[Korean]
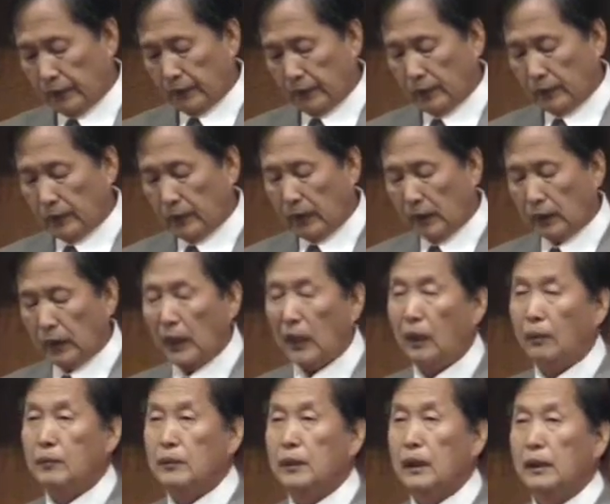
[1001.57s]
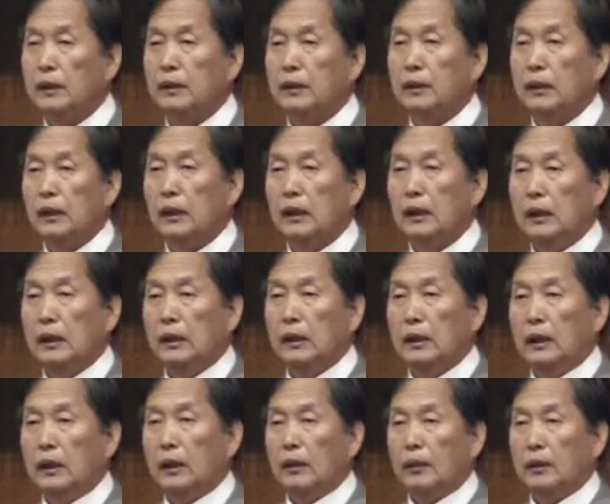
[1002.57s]
그 한 감사는
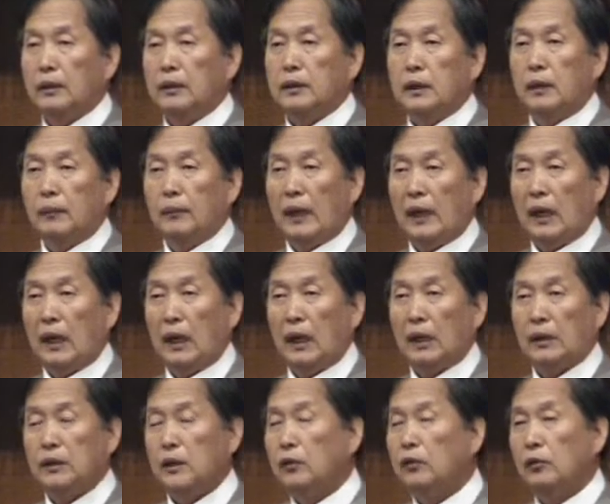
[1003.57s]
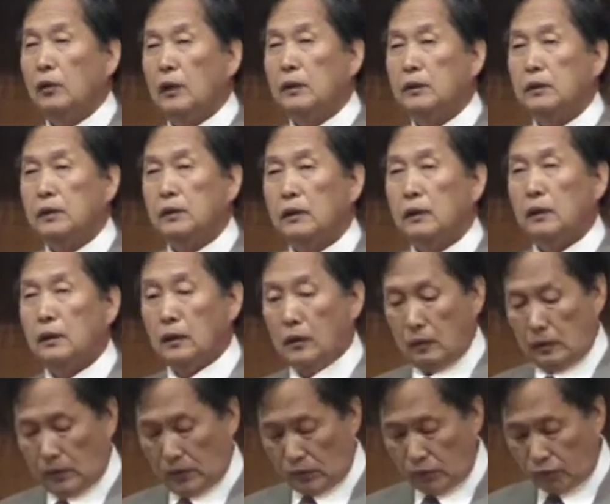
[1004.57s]
그들이 막 여유가
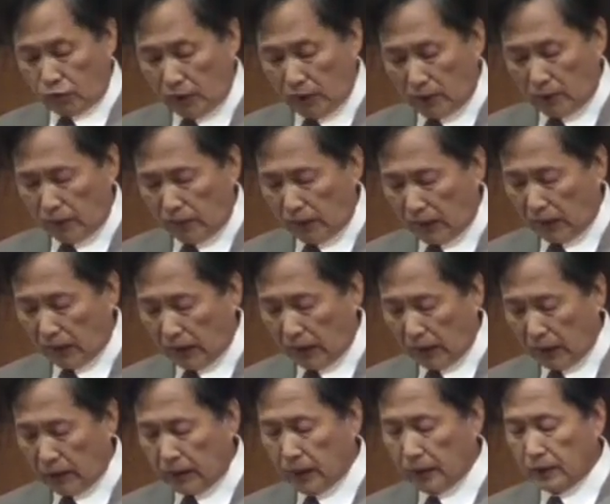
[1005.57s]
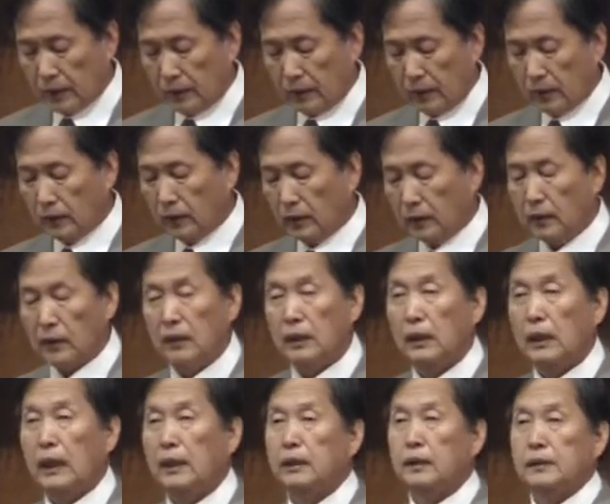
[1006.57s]
있어서 수학을 많이 해서 그런 건
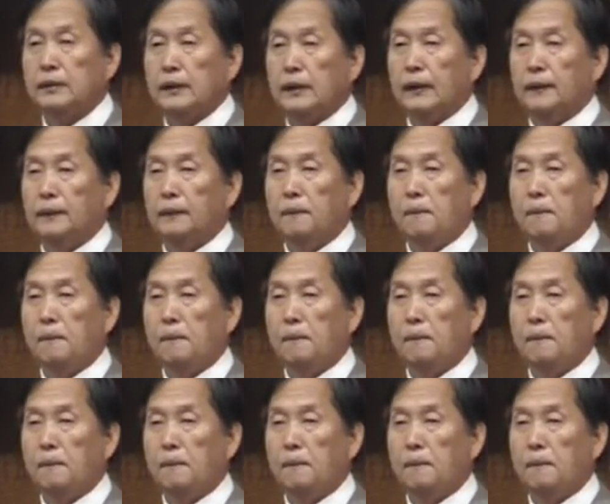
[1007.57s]
아니었어요.